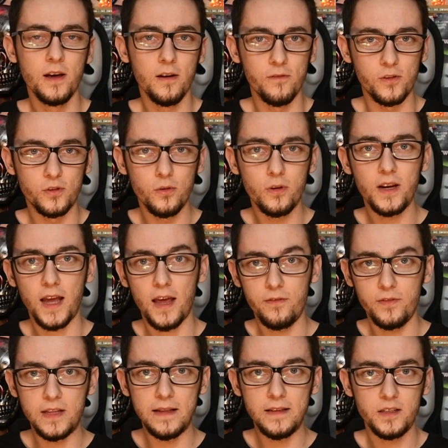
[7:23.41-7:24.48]
w których
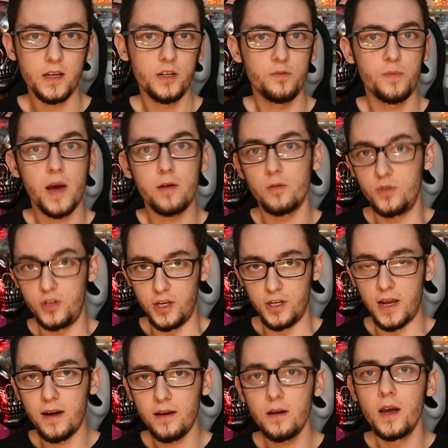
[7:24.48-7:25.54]
ewidentnie śmiałem się
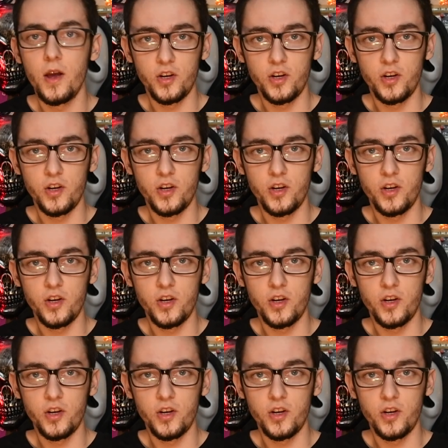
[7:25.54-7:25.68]
ja,